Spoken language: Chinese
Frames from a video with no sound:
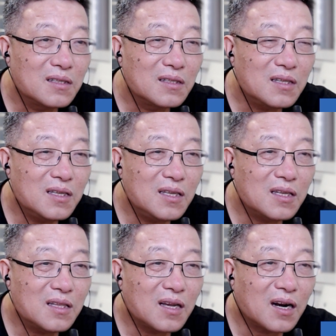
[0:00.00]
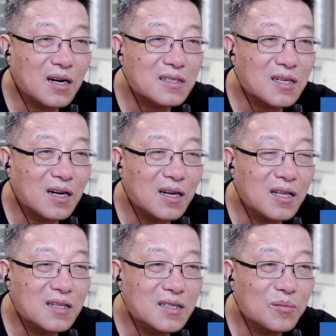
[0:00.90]
第一、第二上
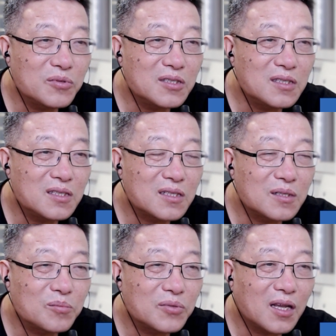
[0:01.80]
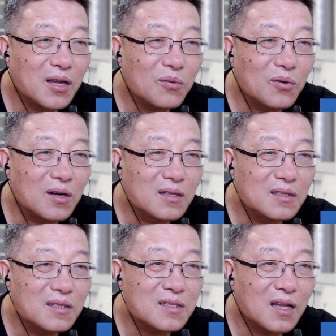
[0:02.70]
链接不及时、不带货；
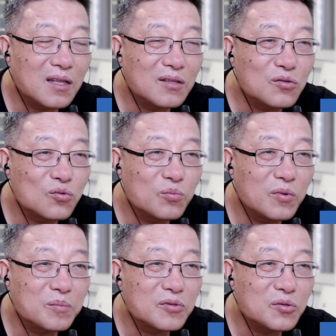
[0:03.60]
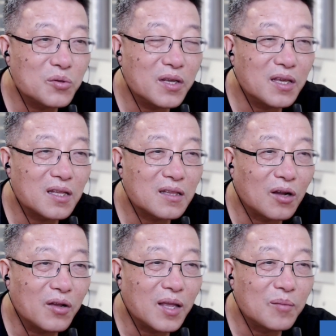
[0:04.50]
第三，主播不专业，
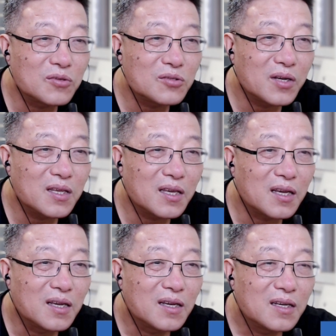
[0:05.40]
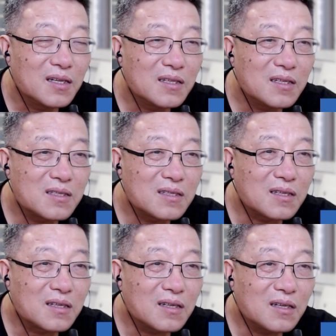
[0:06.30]
导演不专业；第
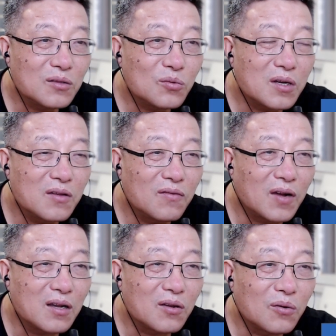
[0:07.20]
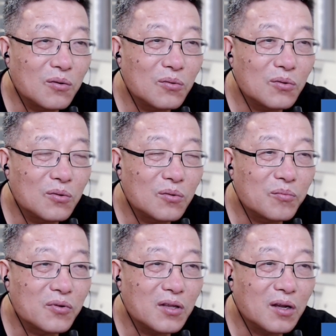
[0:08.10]
四，多跟网友互动，
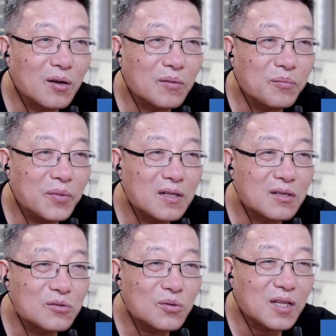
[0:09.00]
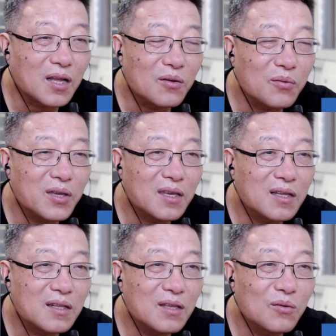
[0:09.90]
不要变成座谈会；
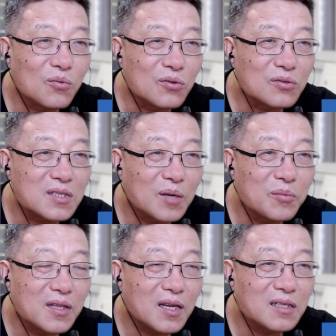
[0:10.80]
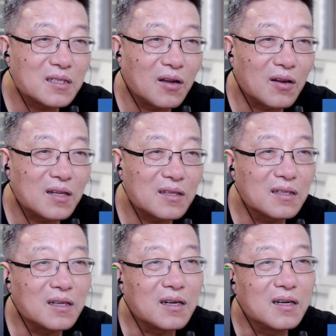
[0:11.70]
第五，商品太少了等等，